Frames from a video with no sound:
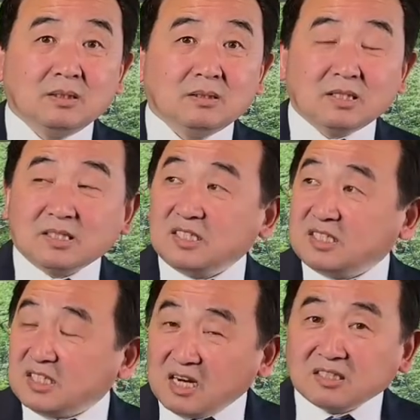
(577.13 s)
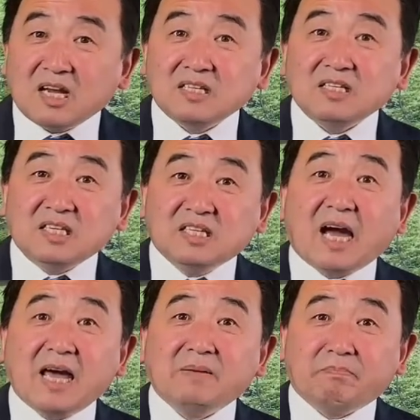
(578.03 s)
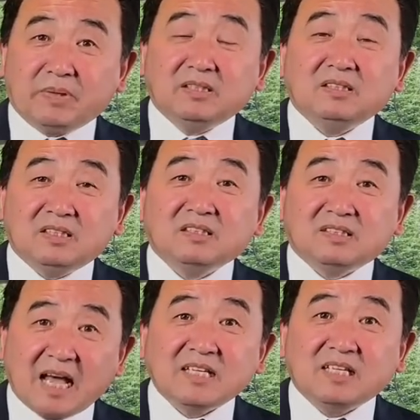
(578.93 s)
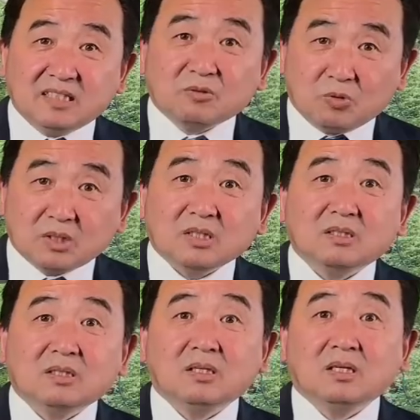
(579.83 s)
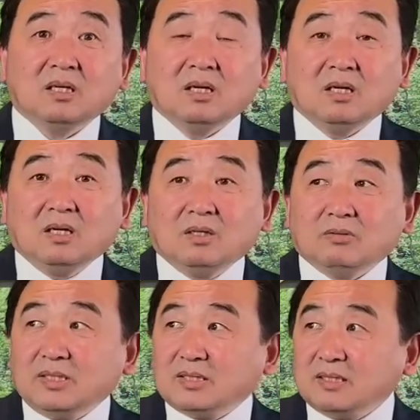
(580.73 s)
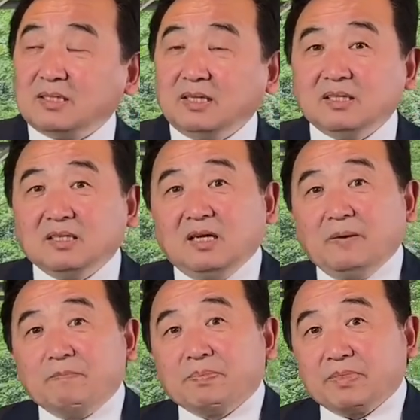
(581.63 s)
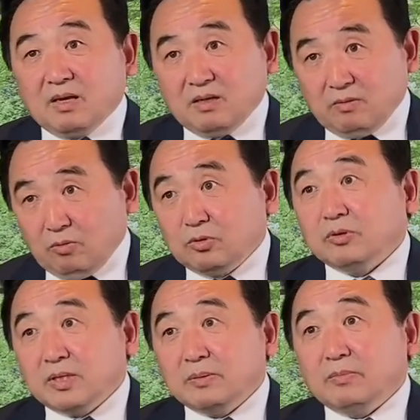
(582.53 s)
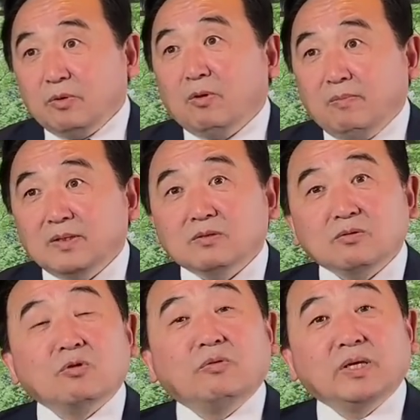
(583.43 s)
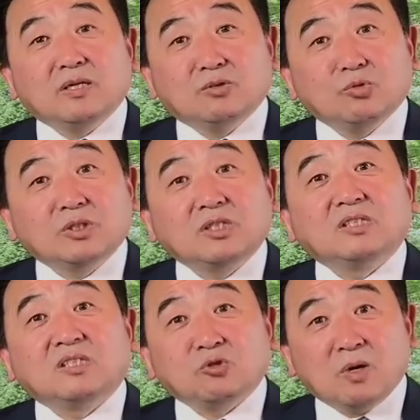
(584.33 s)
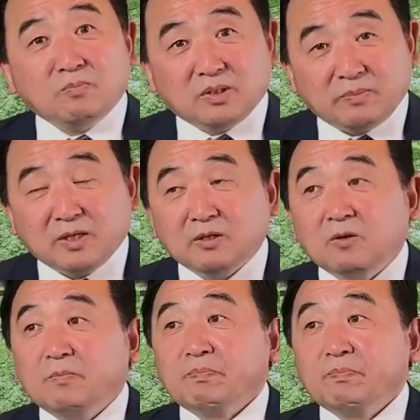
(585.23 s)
这是江山易改秉性难移的过程，所以这是一个，我觉得我们作为很多支持川普的朋友，